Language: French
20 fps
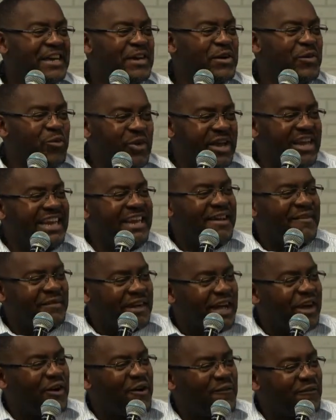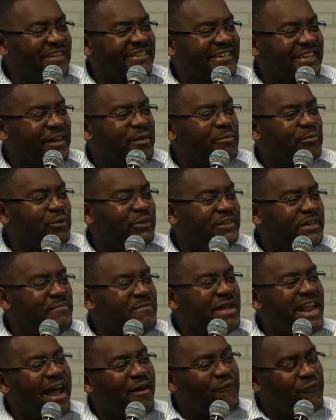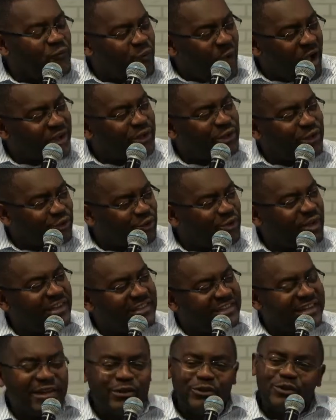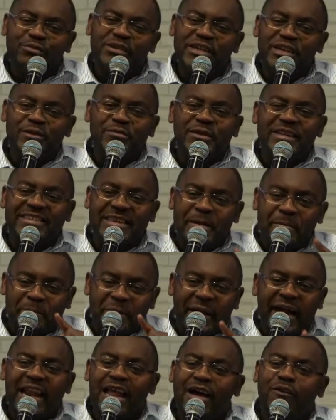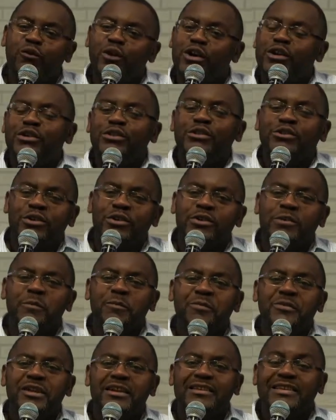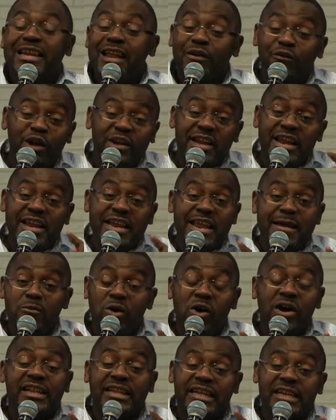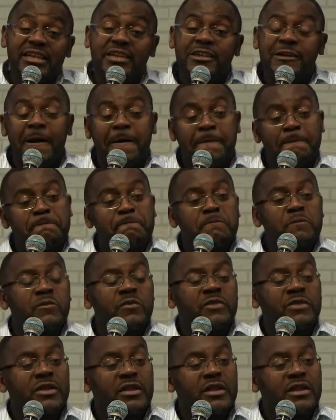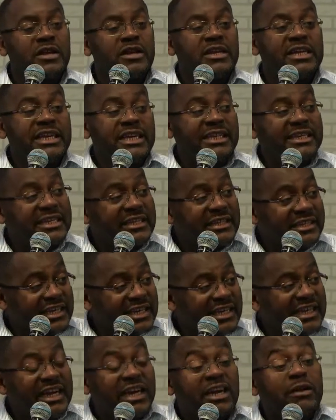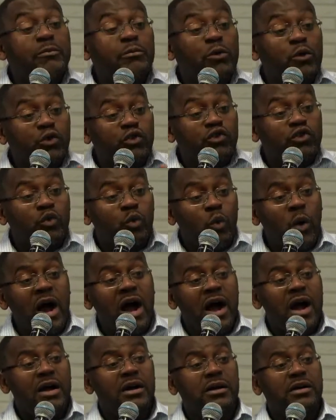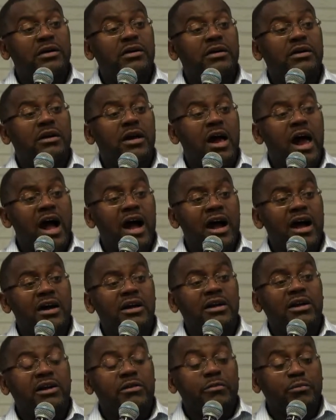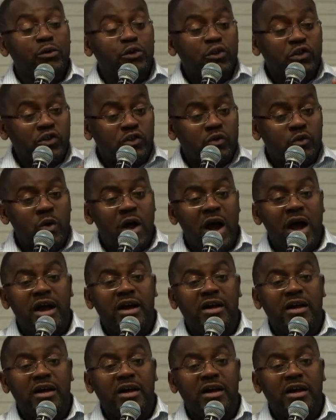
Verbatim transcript: oui, il est vrai qu'on va se reposer, mais la voix que tu as entendue, bien-aimé, ce n'est pas la voix de Dieu. C'est la voix d'un démon intelligent qui te dit, repose-toi, hein, repose-toi.